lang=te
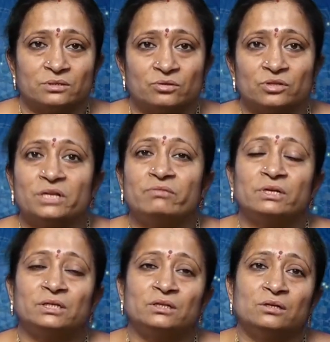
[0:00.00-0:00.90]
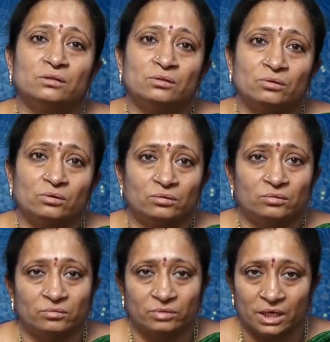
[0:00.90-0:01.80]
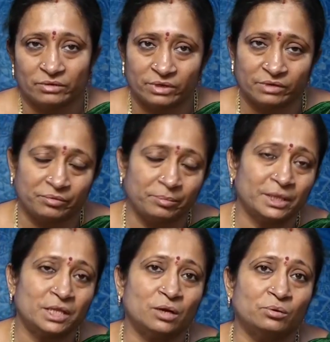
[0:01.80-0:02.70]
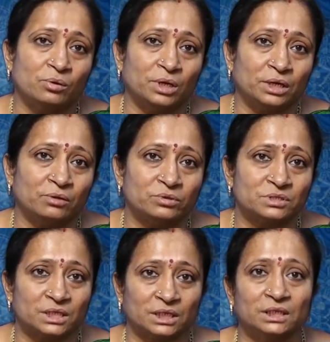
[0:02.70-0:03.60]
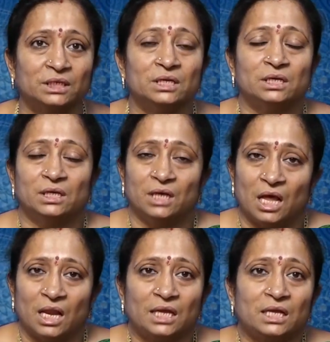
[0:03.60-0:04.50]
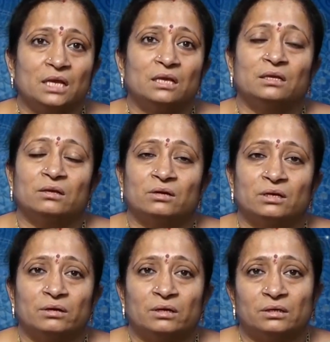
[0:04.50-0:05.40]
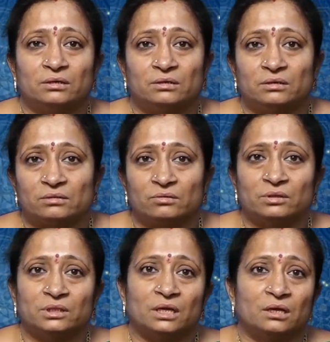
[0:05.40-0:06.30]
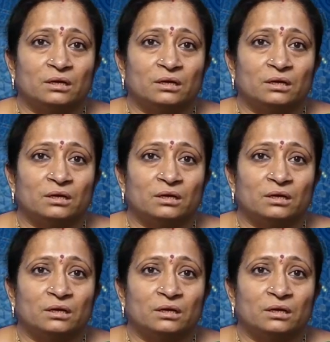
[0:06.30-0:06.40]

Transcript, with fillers: సోదర వర్గీయులతో ఉన్నటువంటి విభేదాలు కొలిక్కి వస్తాయి అలాగే ఈ యొక్క కొంత